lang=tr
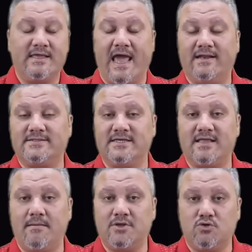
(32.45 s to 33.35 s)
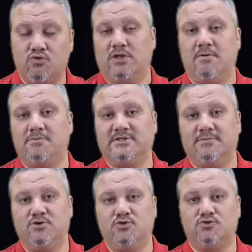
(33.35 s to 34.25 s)
Kendisi iddia bilir
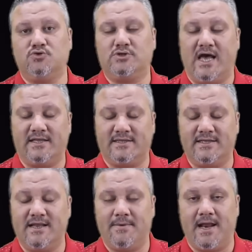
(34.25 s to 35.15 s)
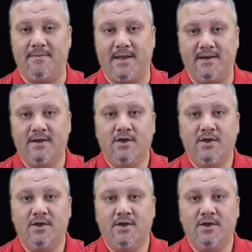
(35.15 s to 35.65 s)
uygulamamızda biliyorsunuz Saadettin'le beraber